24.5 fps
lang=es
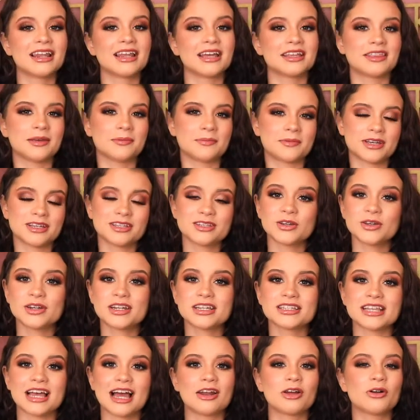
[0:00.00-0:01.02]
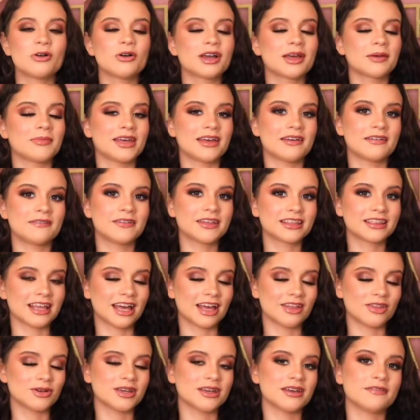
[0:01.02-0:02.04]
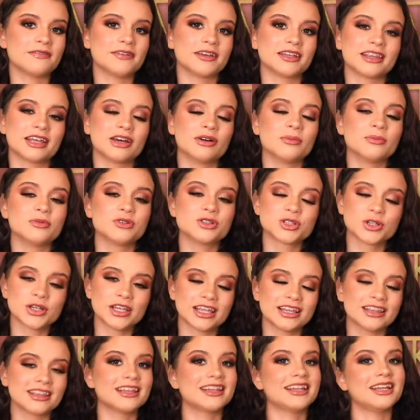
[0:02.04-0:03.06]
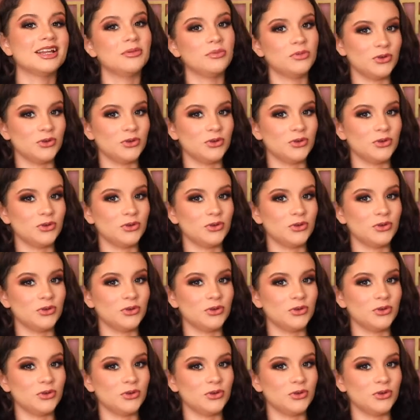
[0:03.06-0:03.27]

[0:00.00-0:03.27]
La depresión es algo que me ha afectado y ha afectado a mucha gente en el